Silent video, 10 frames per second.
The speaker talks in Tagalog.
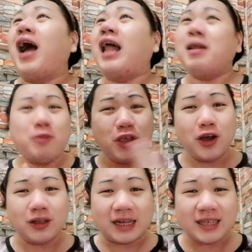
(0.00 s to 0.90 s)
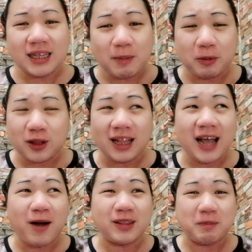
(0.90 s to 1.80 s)
Alam niyo yun, kasi hindi po
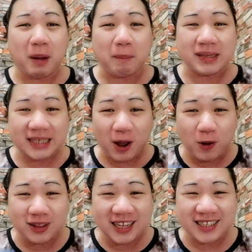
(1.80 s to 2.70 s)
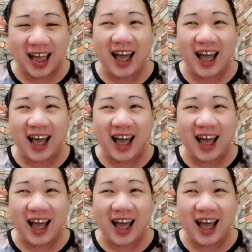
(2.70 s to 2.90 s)
talaga ako nagpapa-COD sa